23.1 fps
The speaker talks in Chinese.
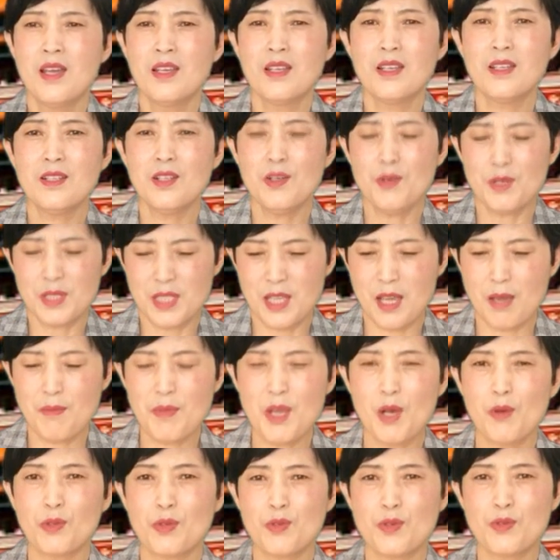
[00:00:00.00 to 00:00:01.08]
因为我前
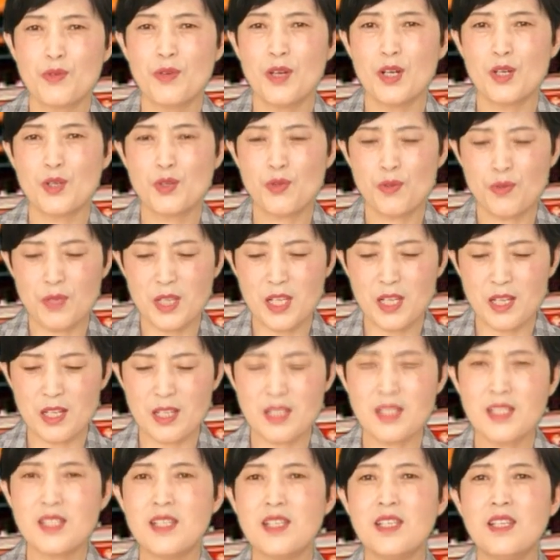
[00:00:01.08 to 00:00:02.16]
面我都说了，中医和
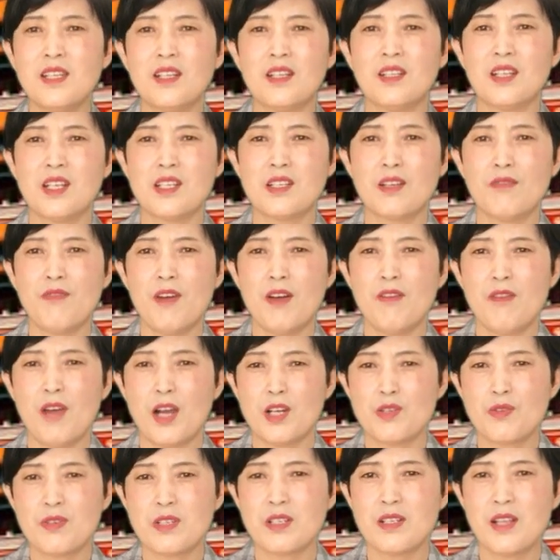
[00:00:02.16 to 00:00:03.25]
西医的那些方法，
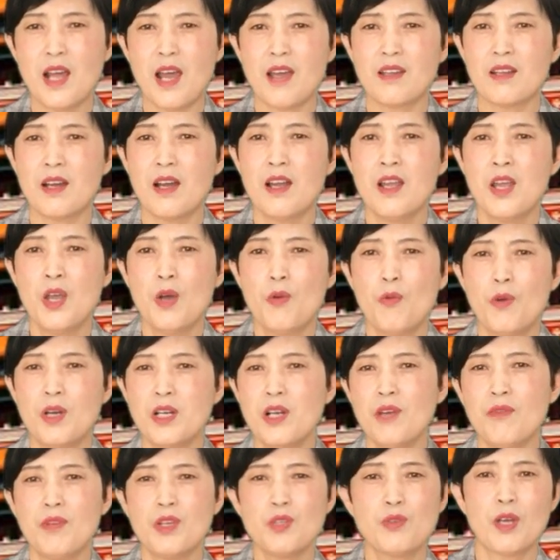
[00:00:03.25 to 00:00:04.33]
说实在的，我
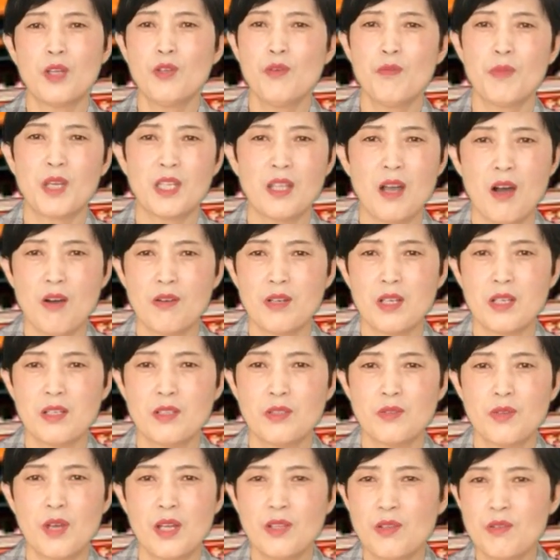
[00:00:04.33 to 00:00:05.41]
认为全都没道理，
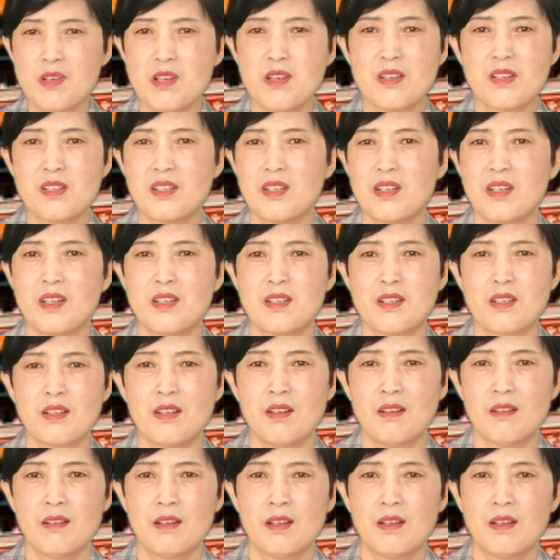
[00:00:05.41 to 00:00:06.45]
全都是试一试。